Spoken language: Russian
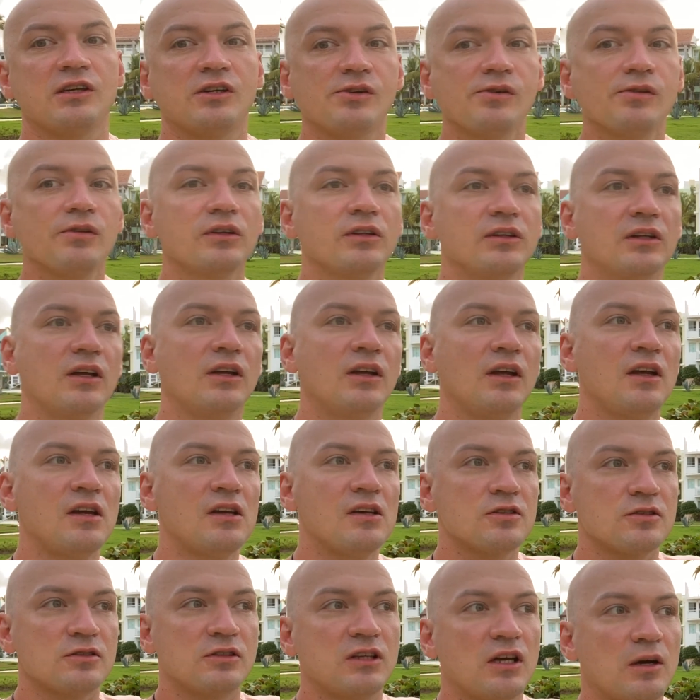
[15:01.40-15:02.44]
холодно,
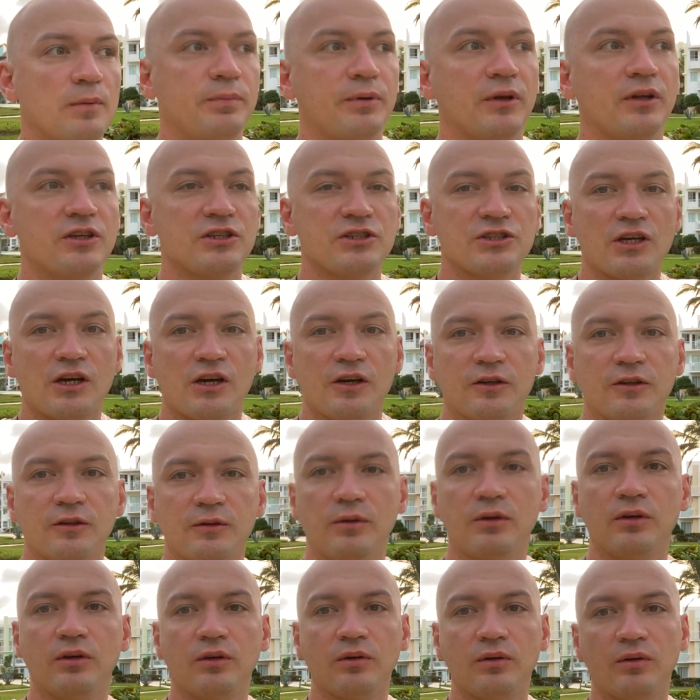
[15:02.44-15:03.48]
сюда приезжают
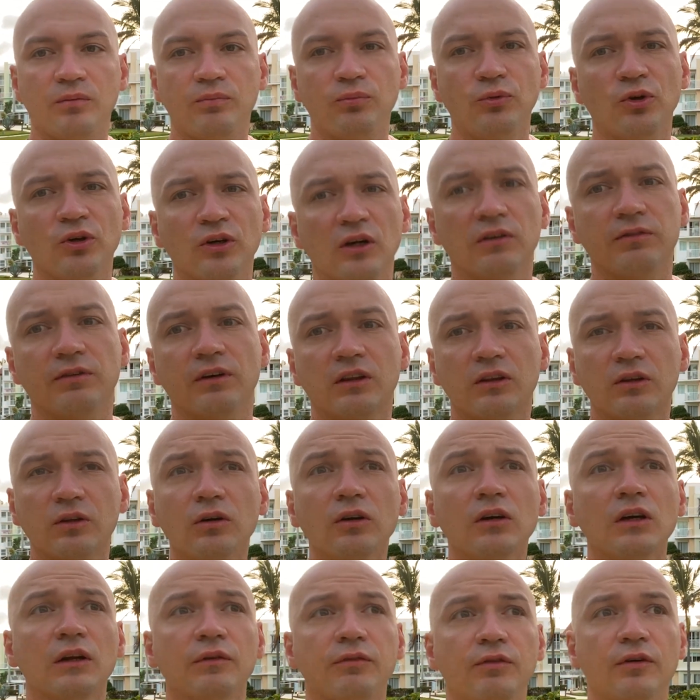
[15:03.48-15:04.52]
много
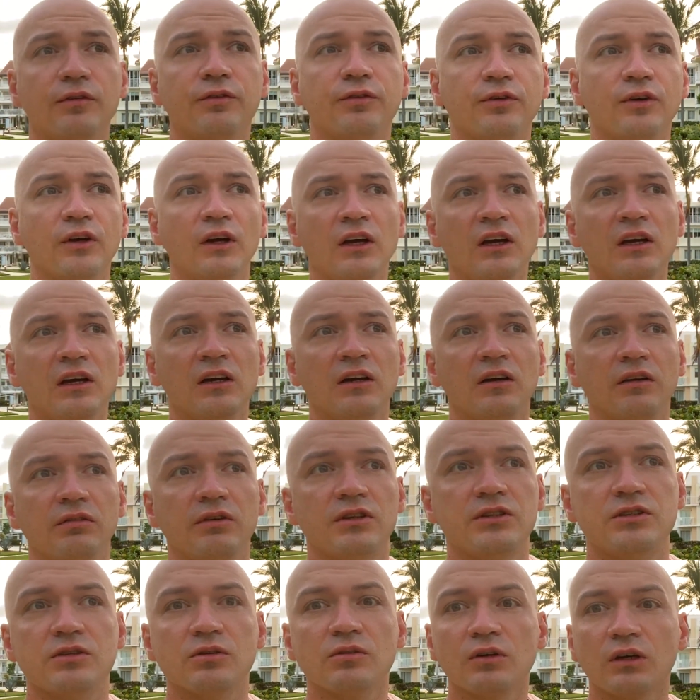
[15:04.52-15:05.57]
фотографов,
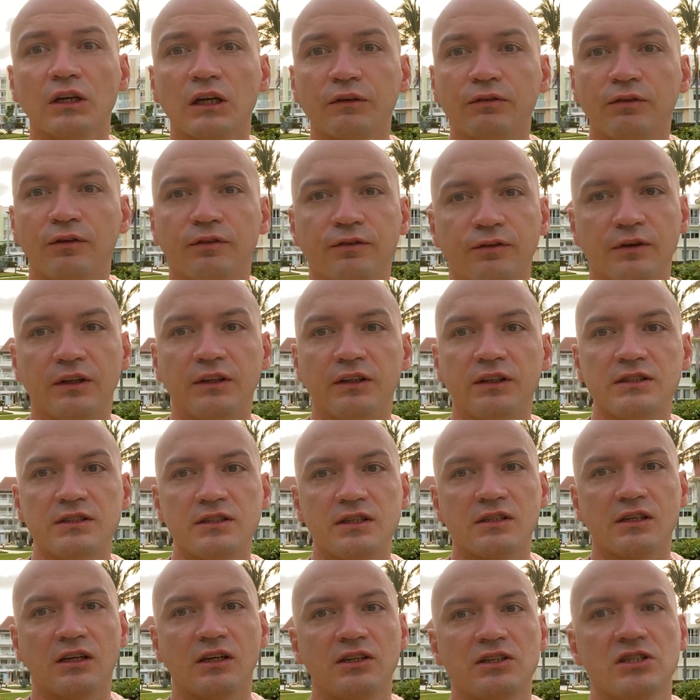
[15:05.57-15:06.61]
видеографов. Они
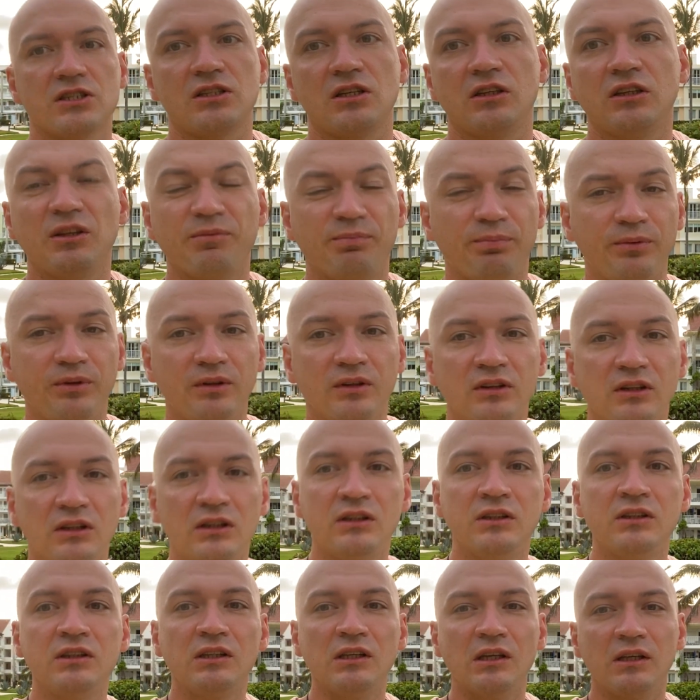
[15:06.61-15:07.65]
здесь, конечно,
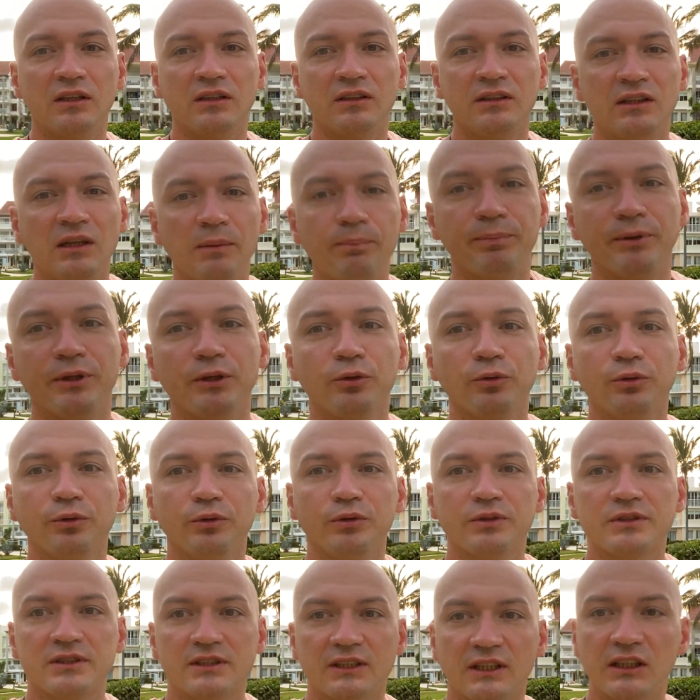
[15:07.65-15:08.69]

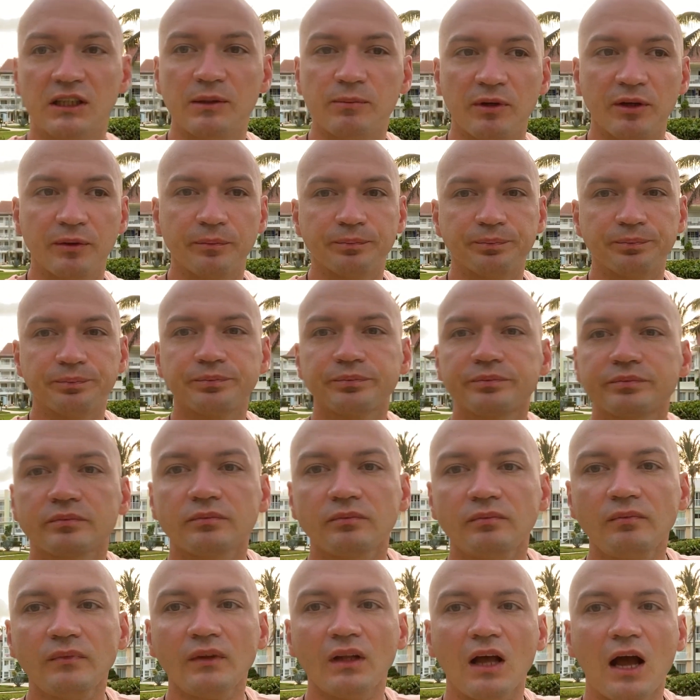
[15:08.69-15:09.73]
демпингуют ценами,
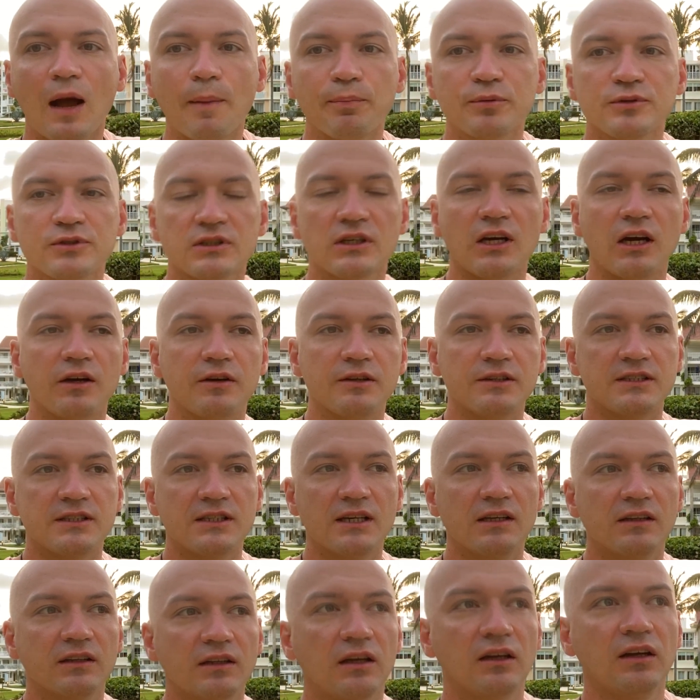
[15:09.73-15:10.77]
опускают
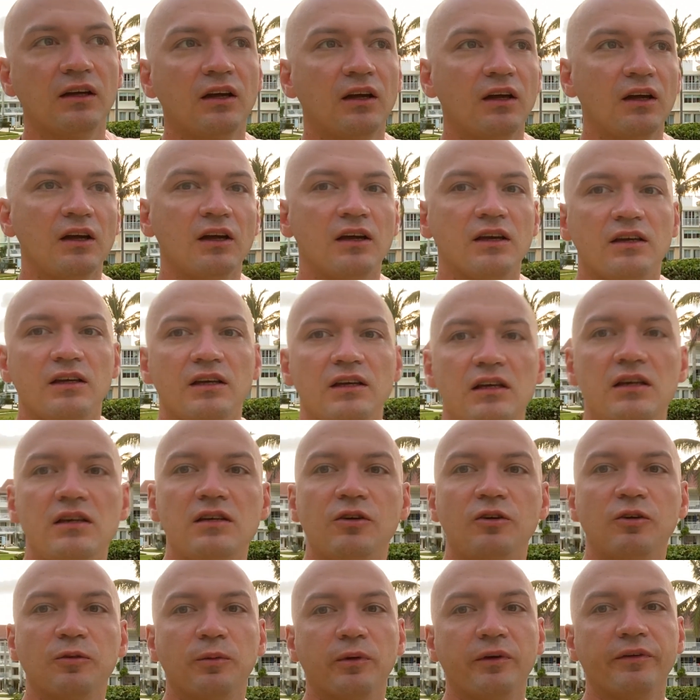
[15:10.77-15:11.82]
цены и,
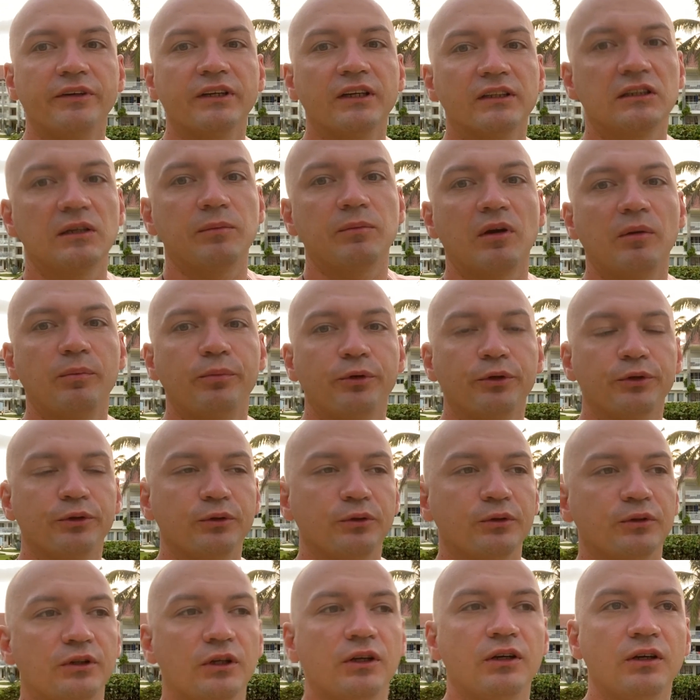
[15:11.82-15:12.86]
грубо говоря, там
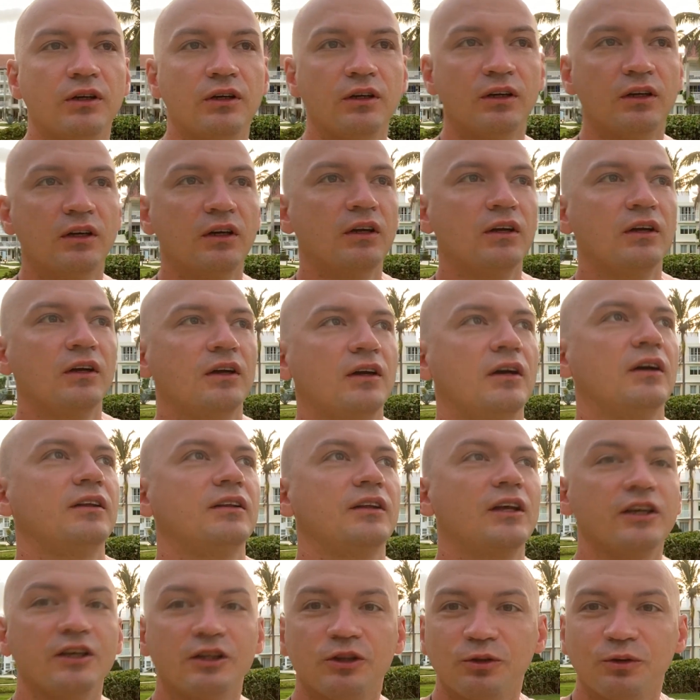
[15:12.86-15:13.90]
работают
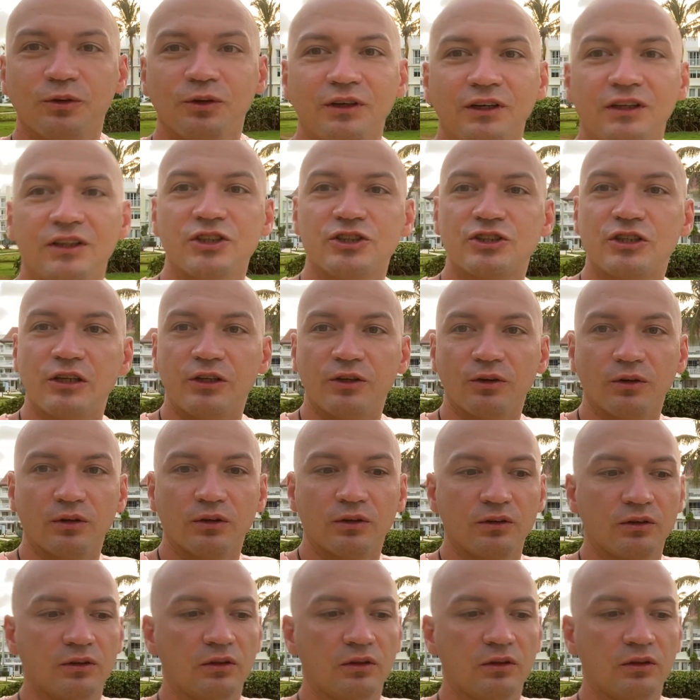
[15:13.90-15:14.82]
на еду и на жилье.